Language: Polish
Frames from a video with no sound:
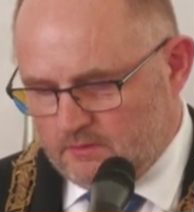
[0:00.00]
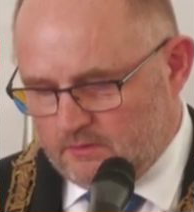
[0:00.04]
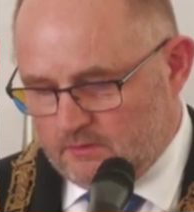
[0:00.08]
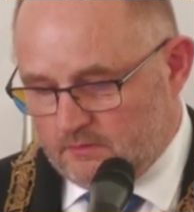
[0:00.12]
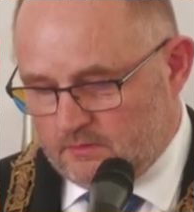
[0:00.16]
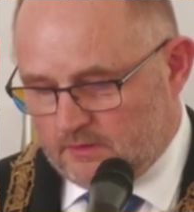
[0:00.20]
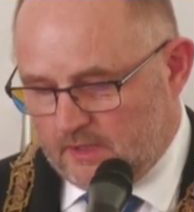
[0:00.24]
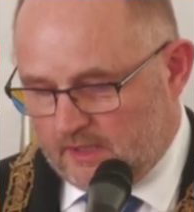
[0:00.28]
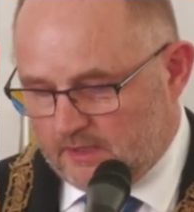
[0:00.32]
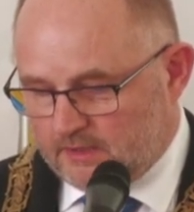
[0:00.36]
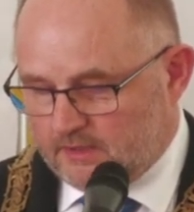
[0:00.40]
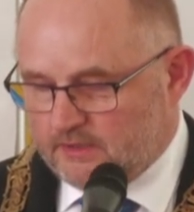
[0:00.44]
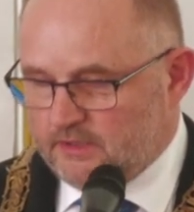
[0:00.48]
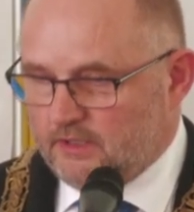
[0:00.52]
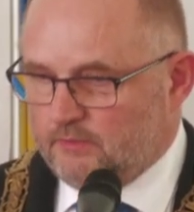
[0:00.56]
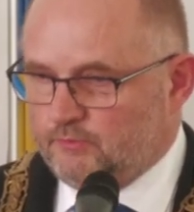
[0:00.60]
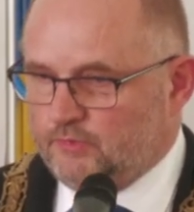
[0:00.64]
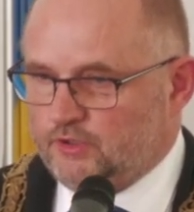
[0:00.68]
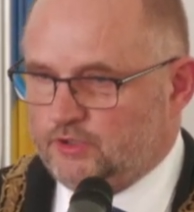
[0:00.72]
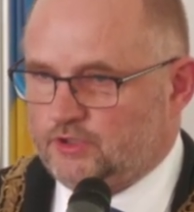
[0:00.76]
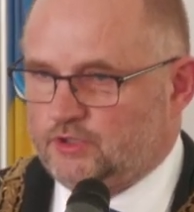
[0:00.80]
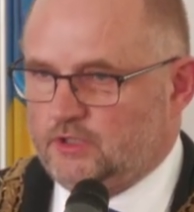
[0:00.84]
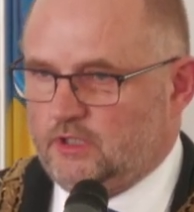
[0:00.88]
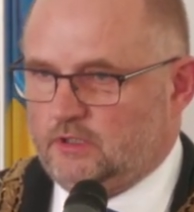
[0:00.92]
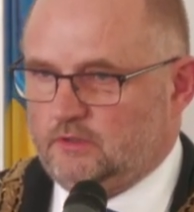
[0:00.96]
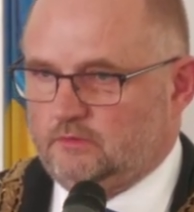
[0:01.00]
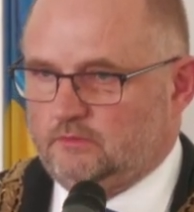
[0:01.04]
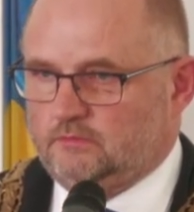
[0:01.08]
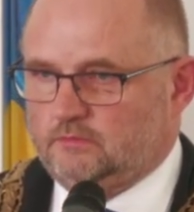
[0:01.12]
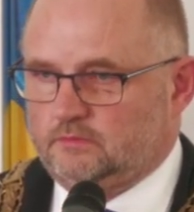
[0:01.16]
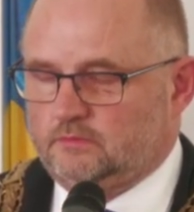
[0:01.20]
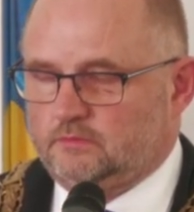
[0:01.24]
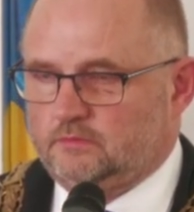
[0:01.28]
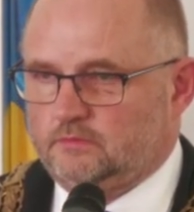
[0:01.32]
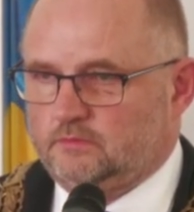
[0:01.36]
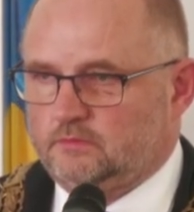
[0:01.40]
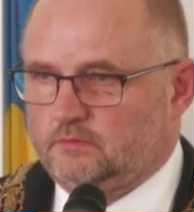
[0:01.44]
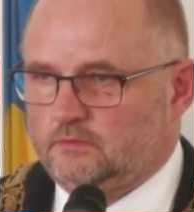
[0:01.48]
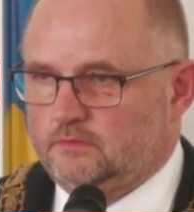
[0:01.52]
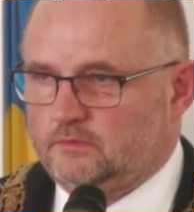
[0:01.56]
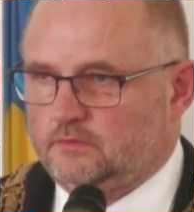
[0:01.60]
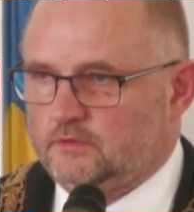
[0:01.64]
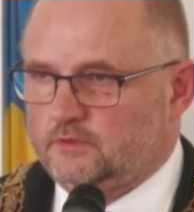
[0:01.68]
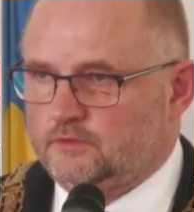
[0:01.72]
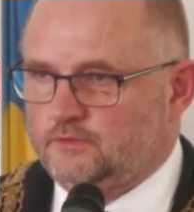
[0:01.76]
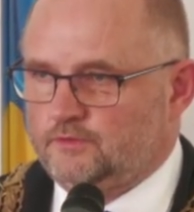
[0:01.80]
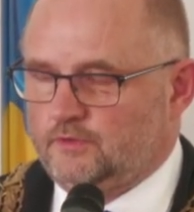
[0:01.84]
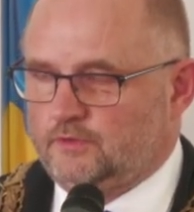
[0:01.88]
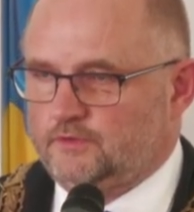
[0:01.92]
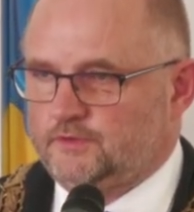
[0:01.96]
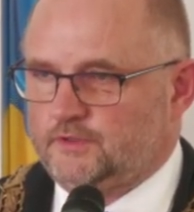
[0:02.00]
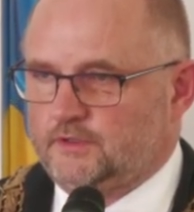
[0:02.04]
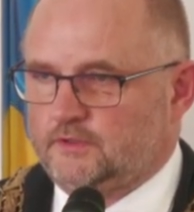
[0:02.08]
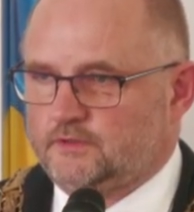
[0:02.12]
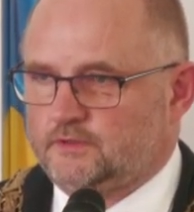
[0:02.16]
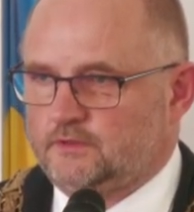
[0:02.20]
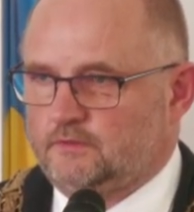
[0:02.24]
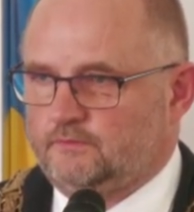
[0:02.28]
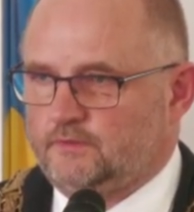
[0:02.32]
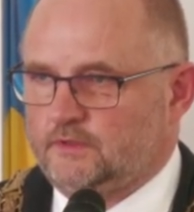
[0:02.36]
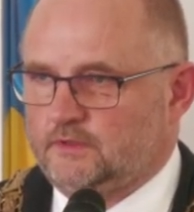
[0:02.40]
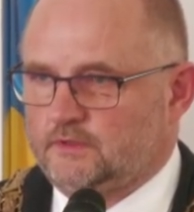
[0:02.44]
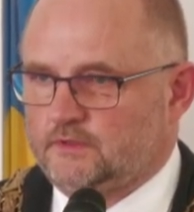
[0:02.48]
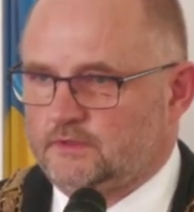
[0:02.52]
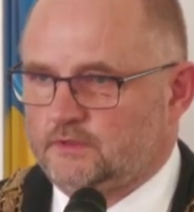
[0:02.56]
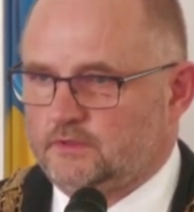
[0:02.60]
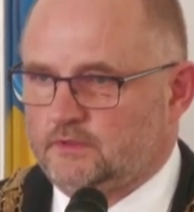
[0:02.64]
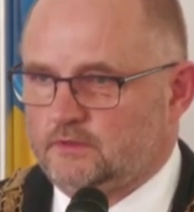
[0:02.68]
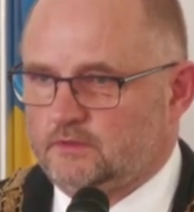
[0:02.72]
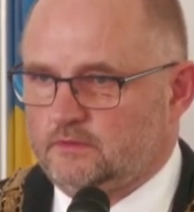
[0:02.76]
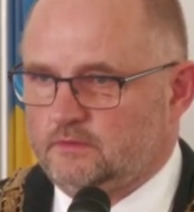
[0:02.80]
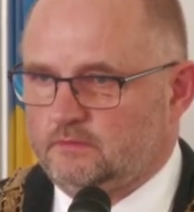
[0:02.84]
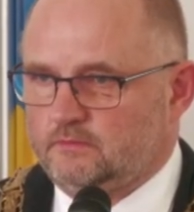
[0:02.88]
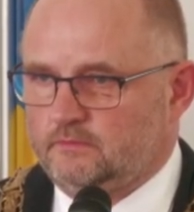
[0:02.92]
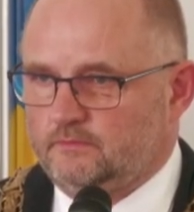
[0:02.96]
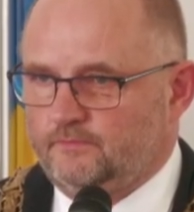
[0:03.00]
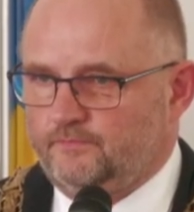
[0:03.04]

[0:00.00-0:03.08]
Tak nie myślał Związek Sowiecki.